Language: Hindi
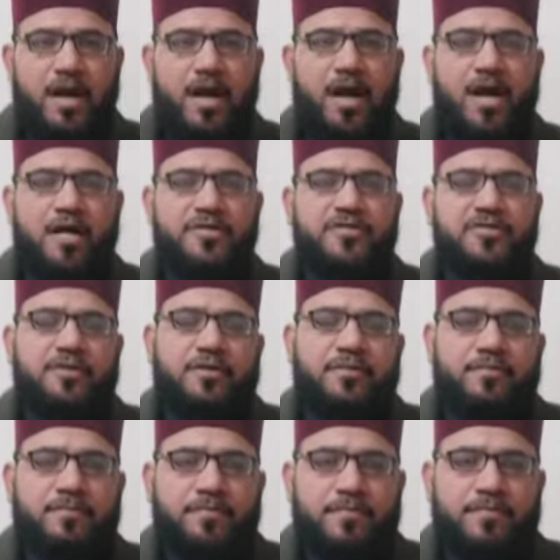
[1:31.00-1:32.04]
आज
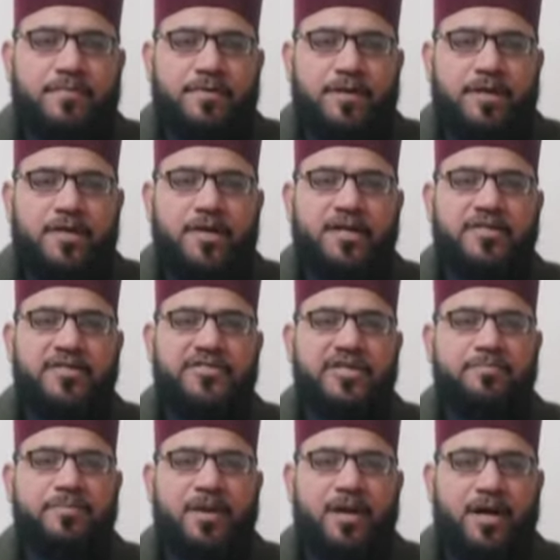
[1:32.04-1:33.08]
एक
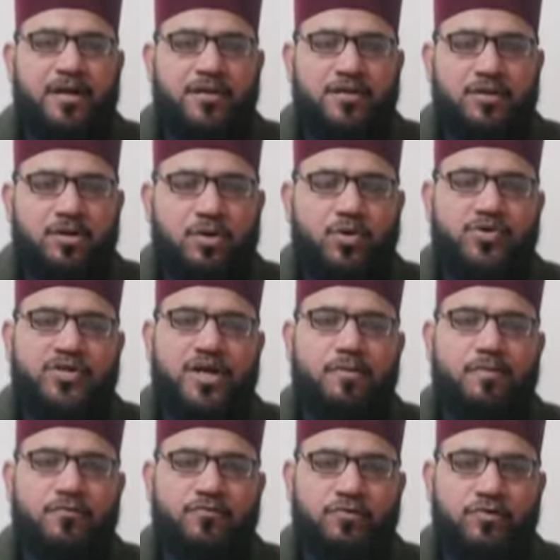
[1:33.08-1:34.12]
हदीस पाक और
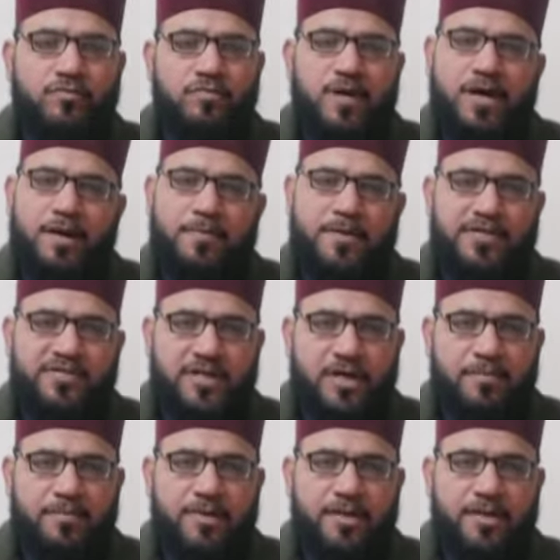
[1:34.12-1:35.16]
उसका मफहम आपके
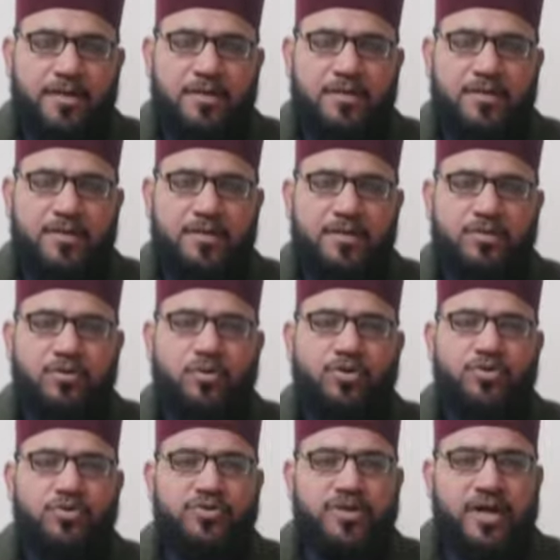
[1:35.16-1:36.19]
सामने
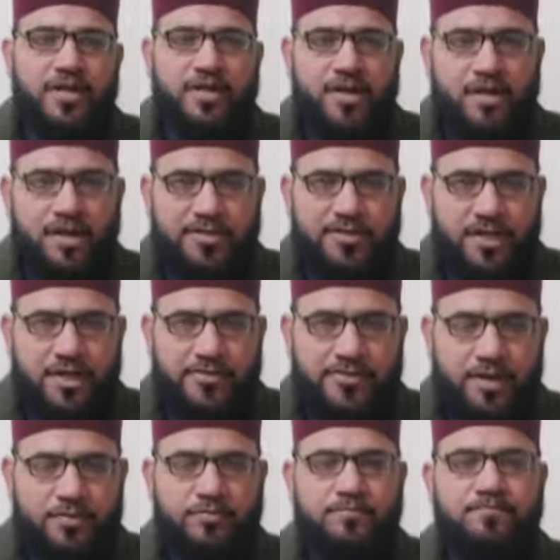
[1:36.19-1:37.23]
गोश गुजार करना
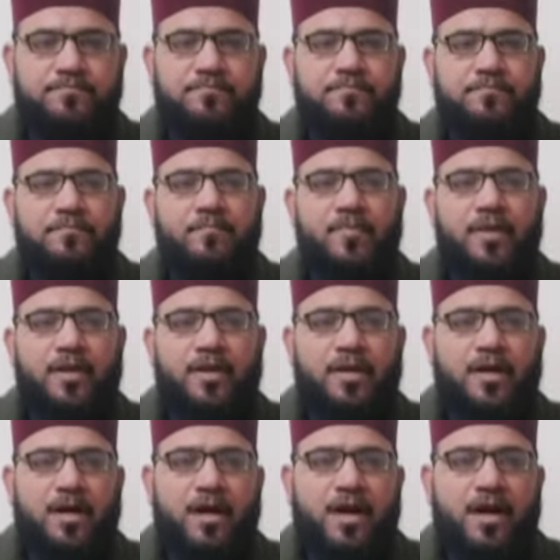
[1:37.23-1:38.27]
चाहता हूँ
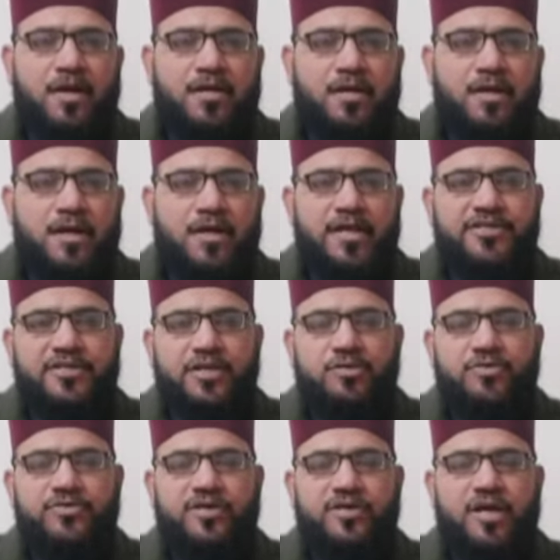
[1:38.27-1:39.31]
आका
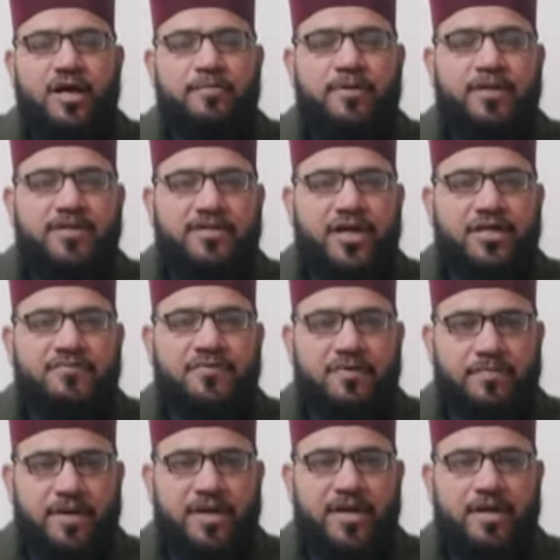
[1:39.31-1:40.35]
सलाम ने रिशात
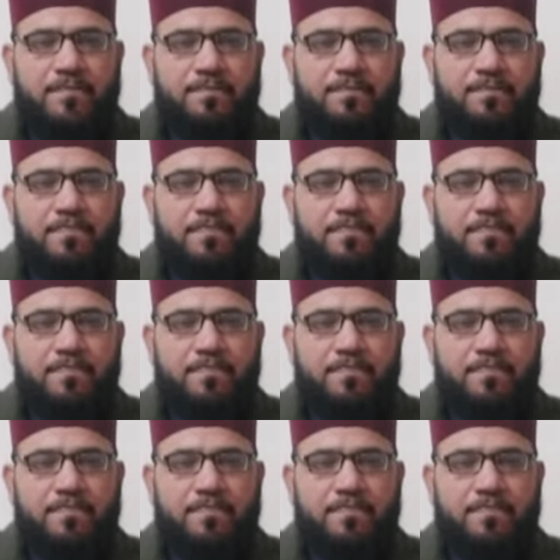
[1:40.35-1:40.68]
फरमाया